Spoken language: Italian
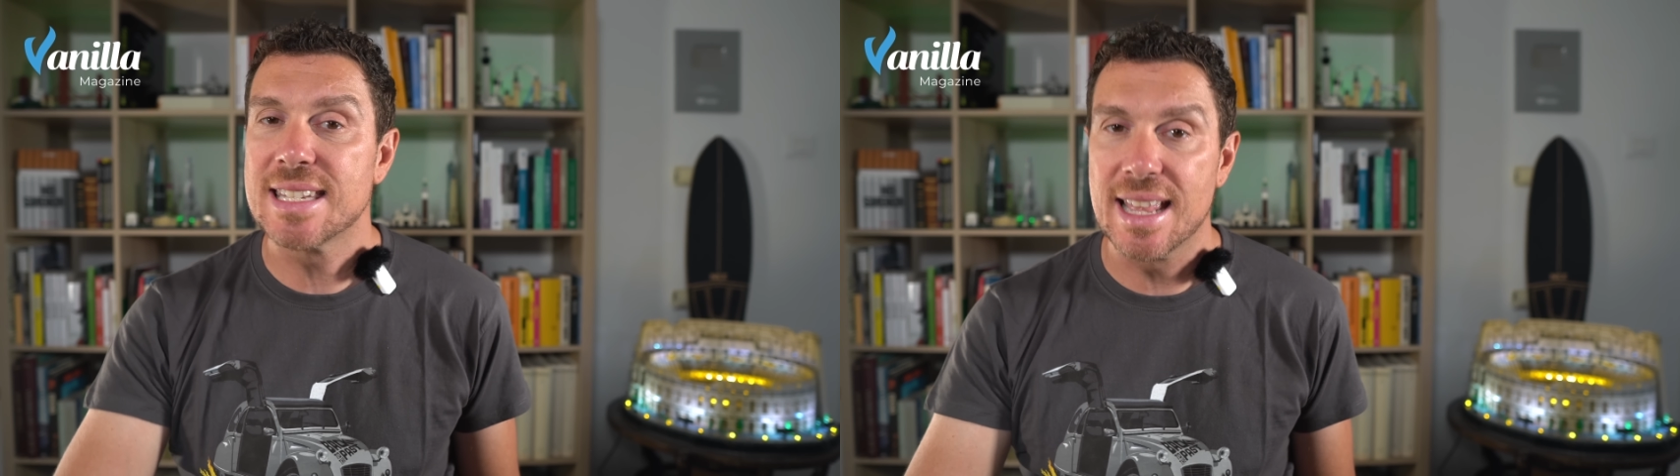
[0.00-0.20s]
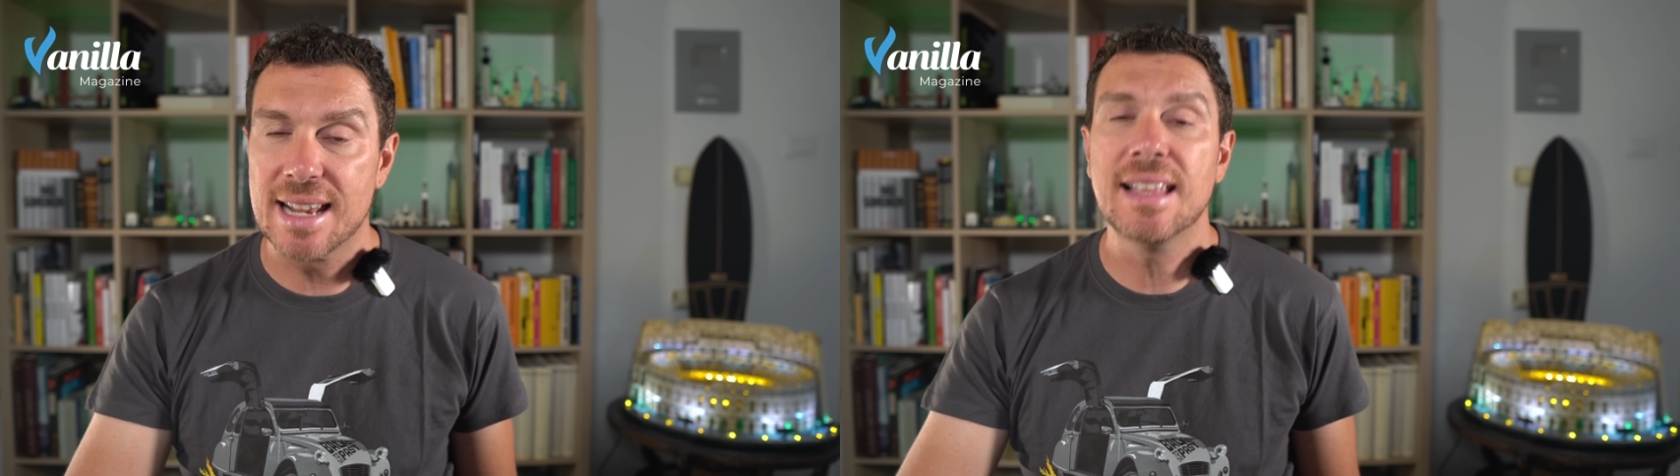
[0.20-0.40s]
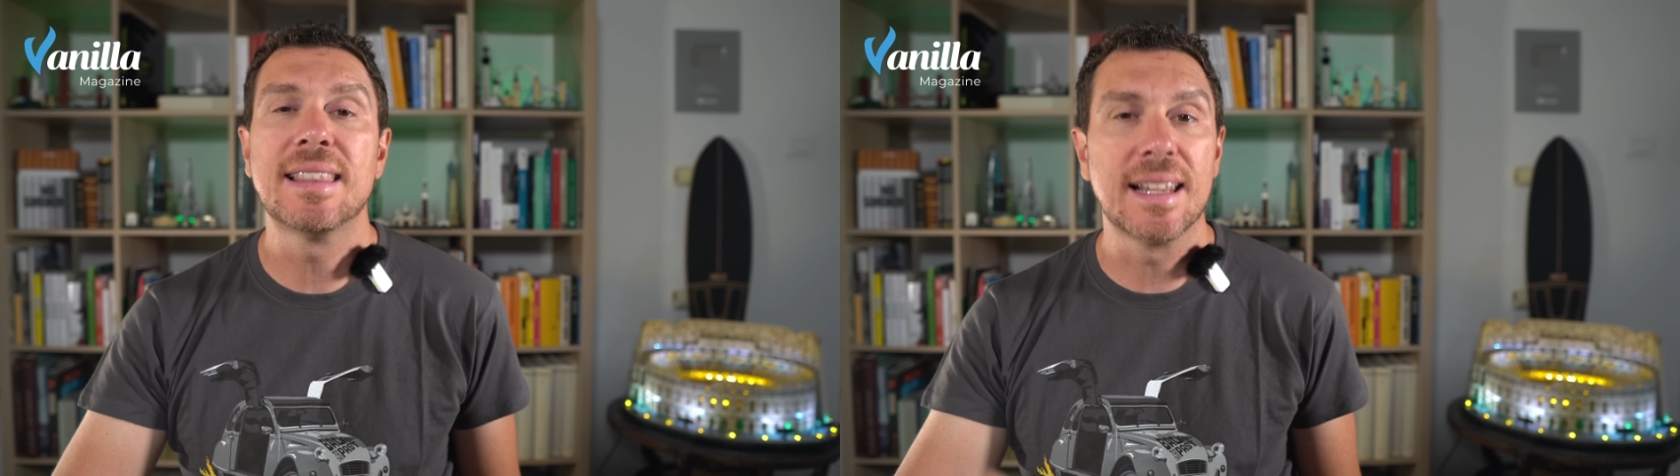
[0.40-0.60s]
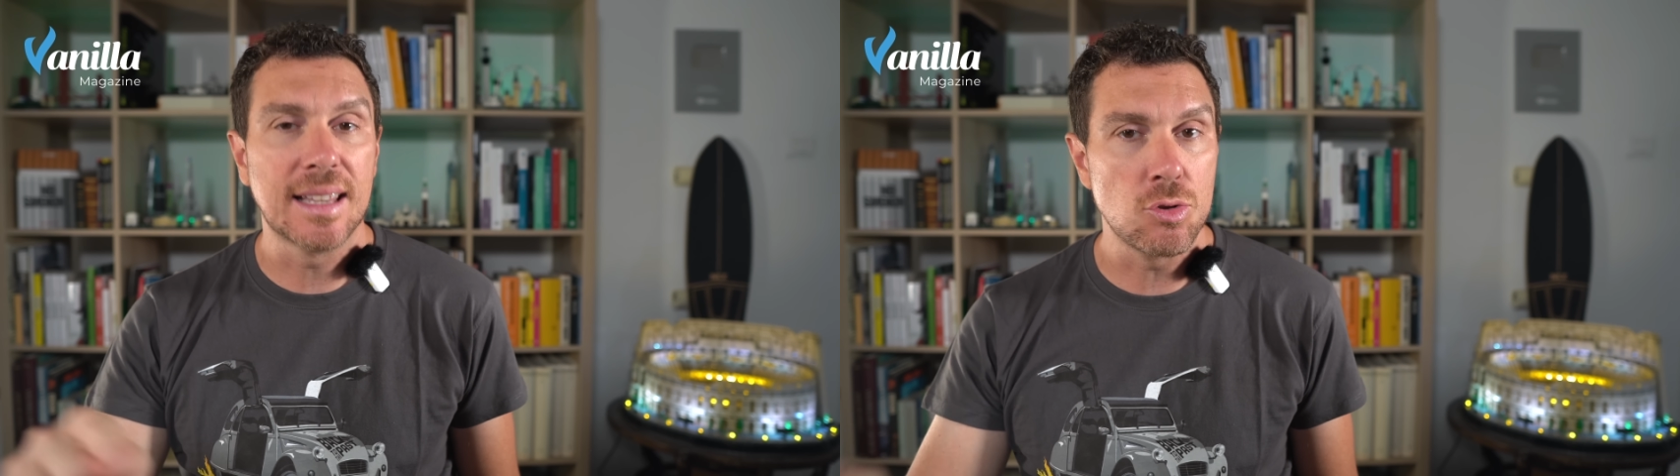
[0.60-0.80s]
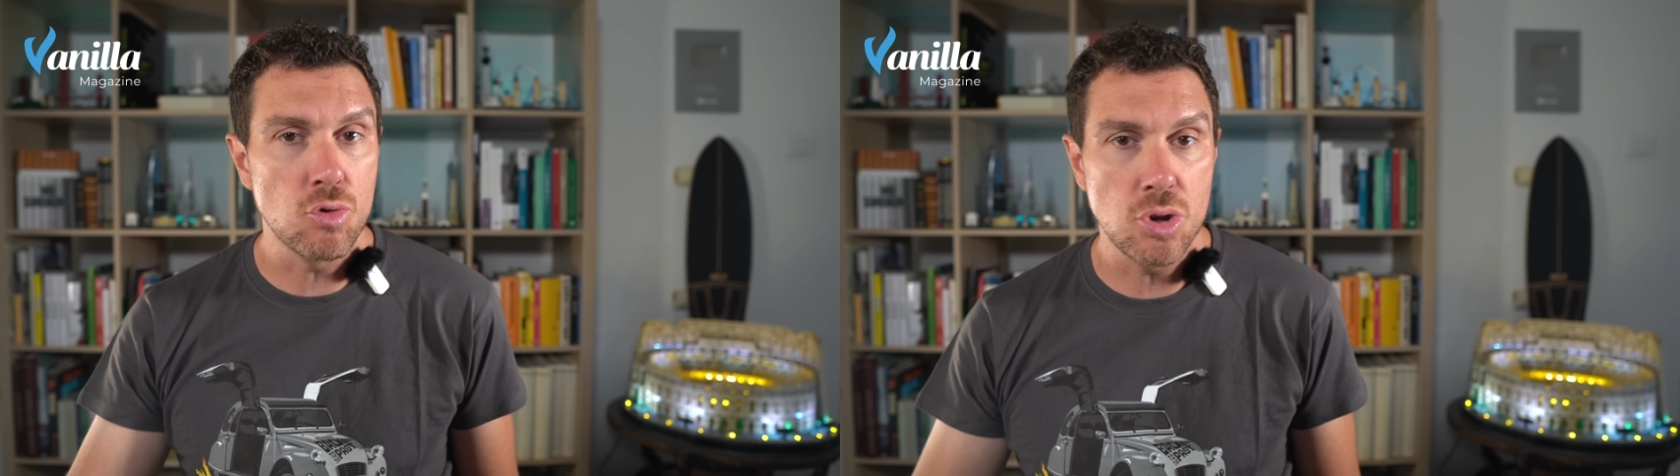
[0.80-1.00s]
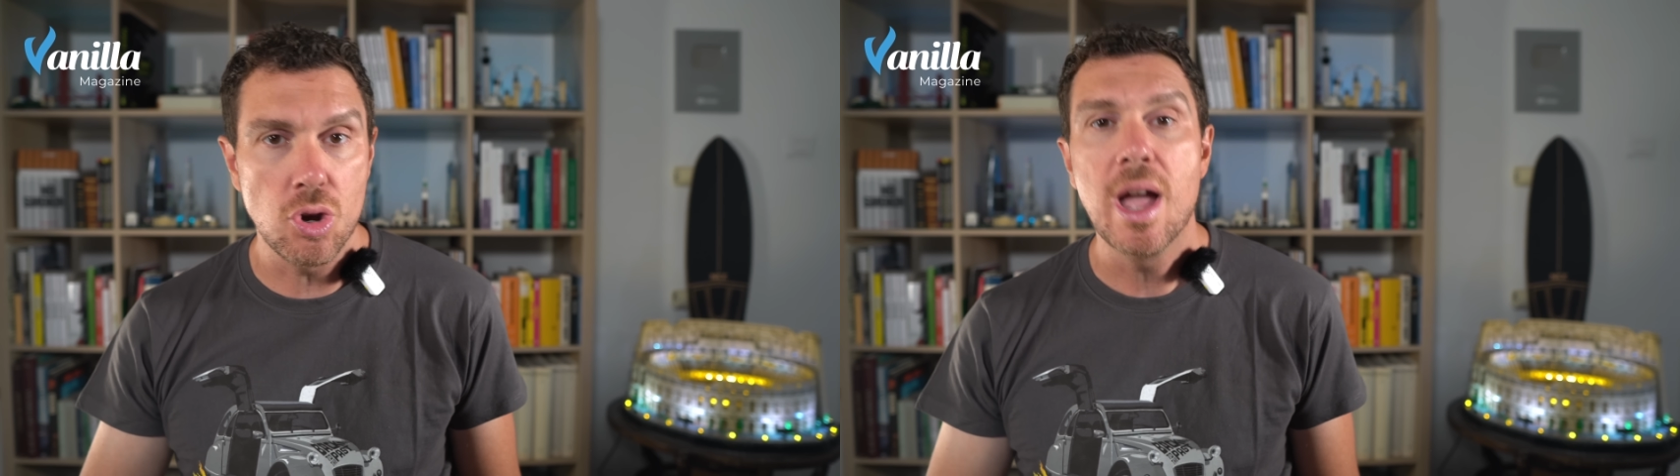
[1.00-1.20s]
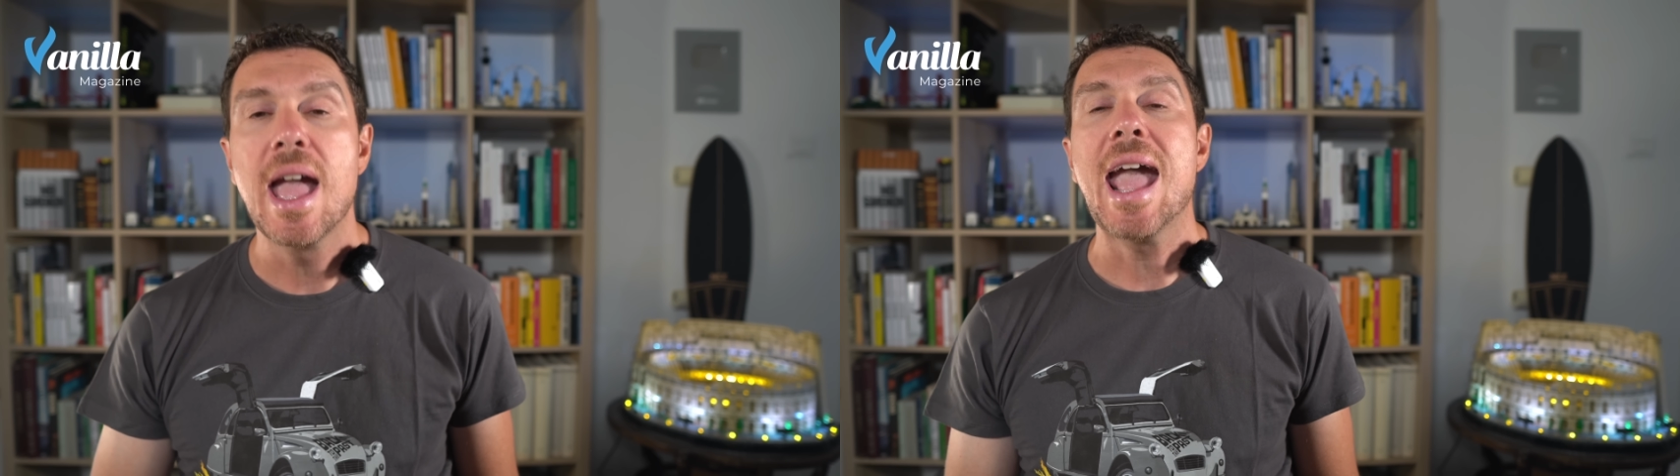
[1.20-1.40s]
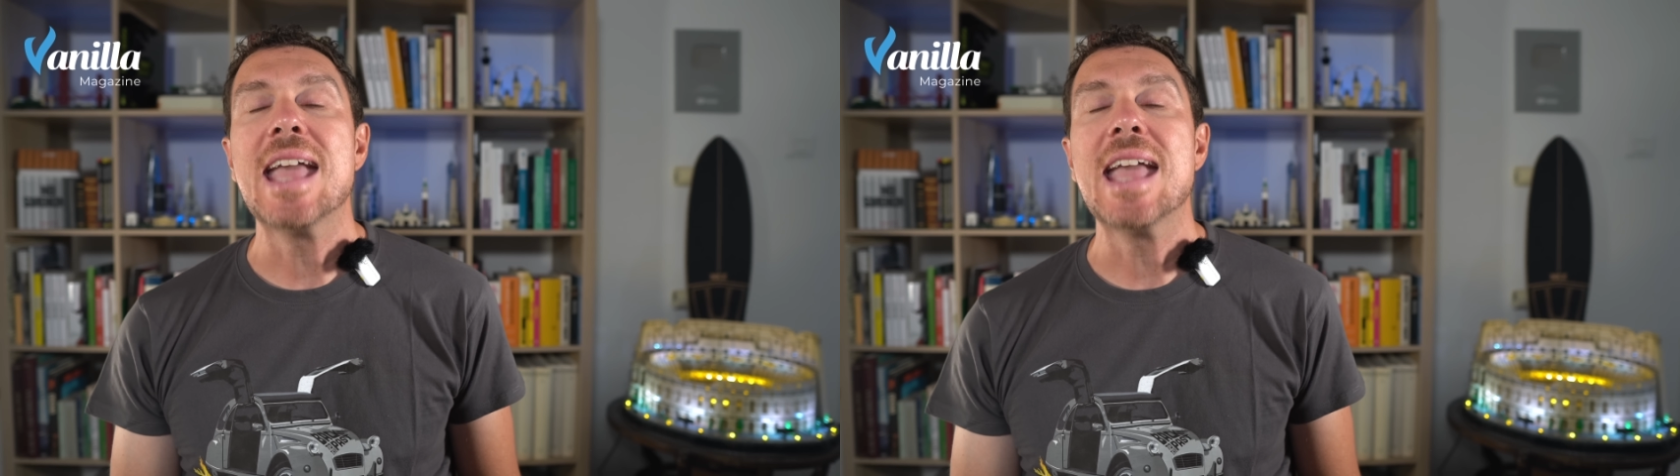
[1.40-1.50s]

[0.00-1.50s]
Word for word: sera del 30 giugno